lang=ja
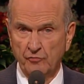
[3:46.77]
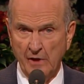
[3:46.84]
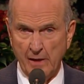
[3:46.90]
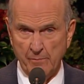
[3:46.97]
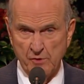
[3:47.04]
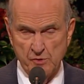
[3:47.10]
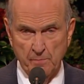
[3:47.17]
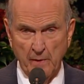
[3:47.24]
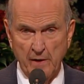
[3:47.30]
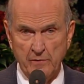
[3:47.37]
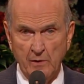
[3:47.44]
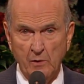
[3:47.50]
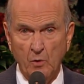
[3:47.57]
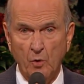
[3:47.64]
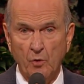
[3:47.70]
がお立てに
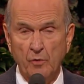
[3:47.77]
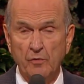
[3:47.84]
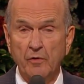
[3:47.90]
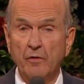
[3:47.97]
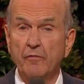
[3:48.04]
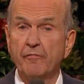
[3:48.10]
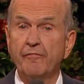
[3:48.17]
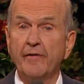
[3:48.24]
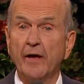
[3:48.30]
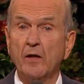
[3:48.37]
なった教会に